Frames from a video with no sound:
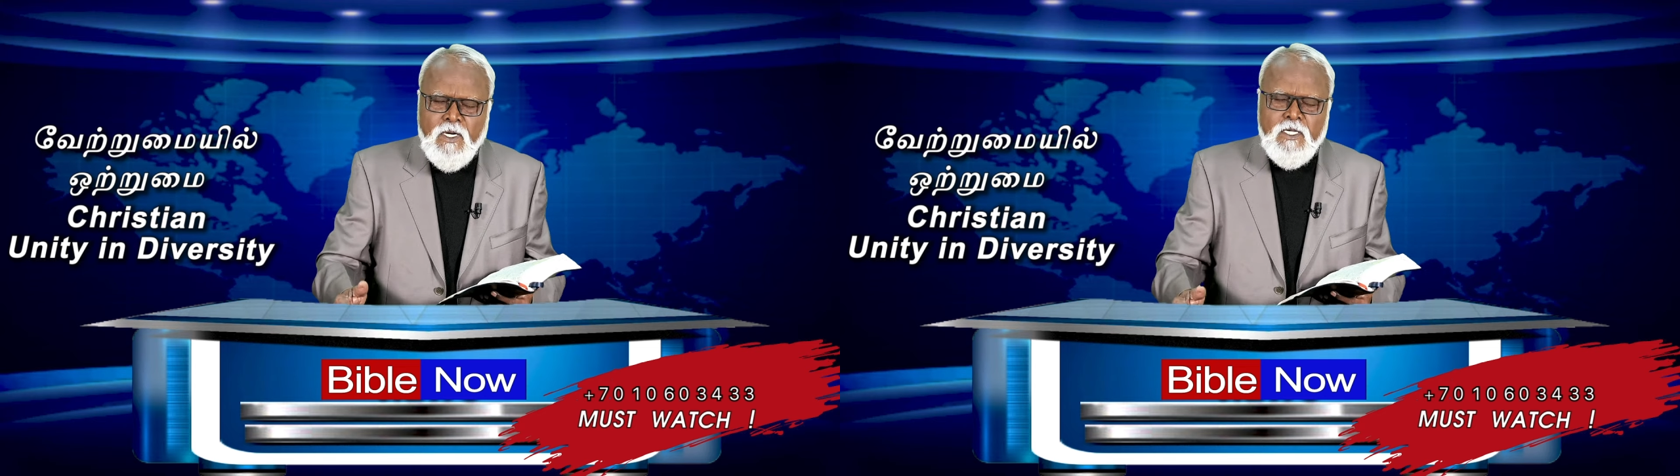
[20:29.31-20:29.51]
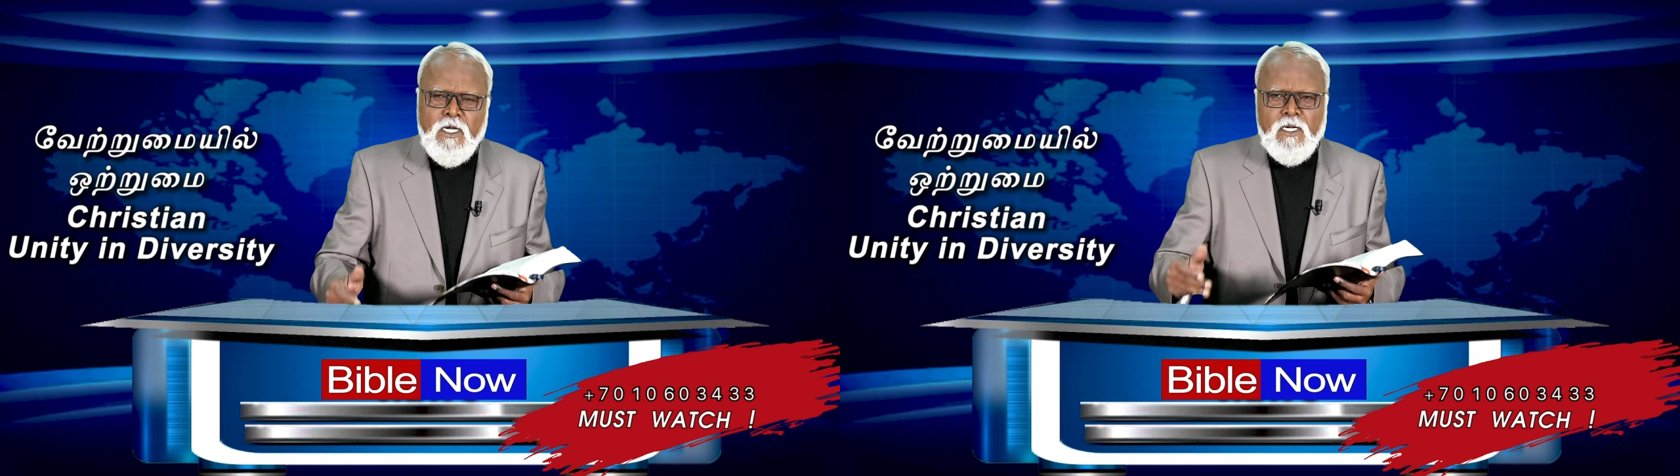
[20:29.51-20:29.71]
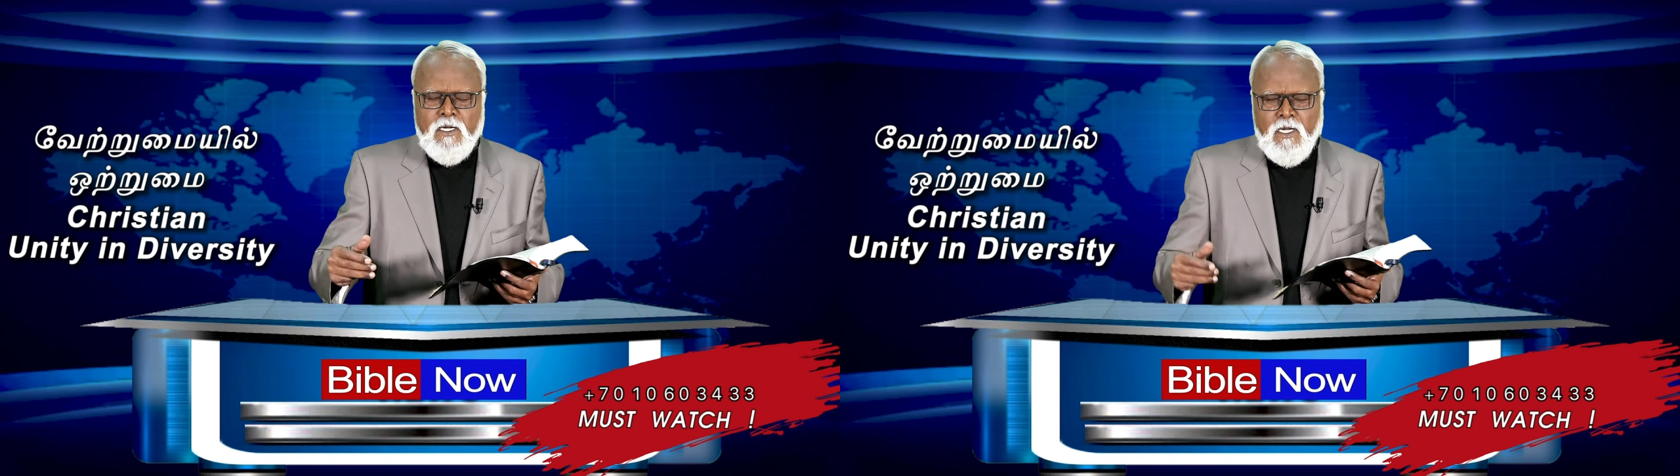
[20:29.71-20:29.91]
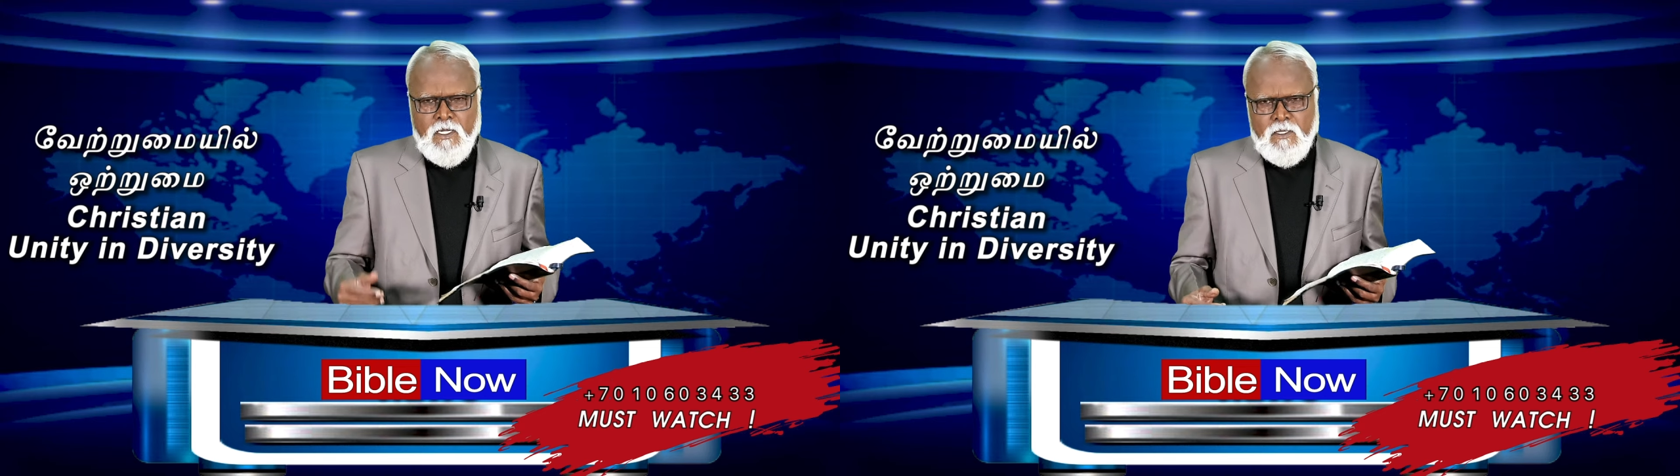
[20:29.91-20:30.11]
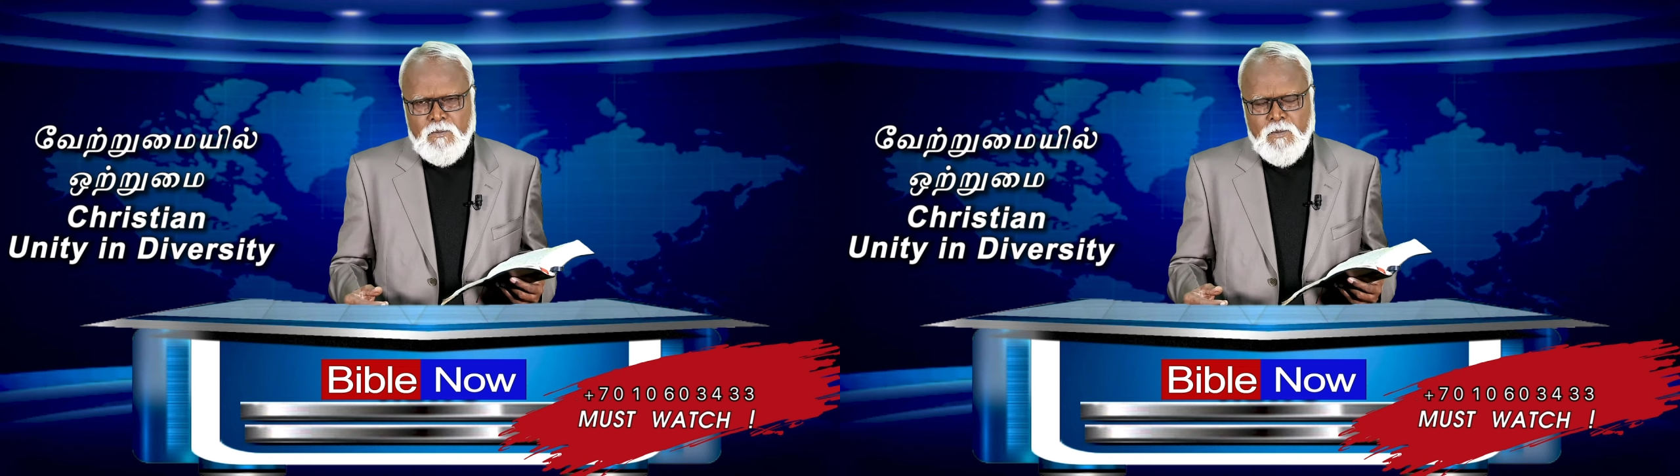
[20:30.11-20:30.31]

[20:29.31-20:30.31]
வழங்குகிறார்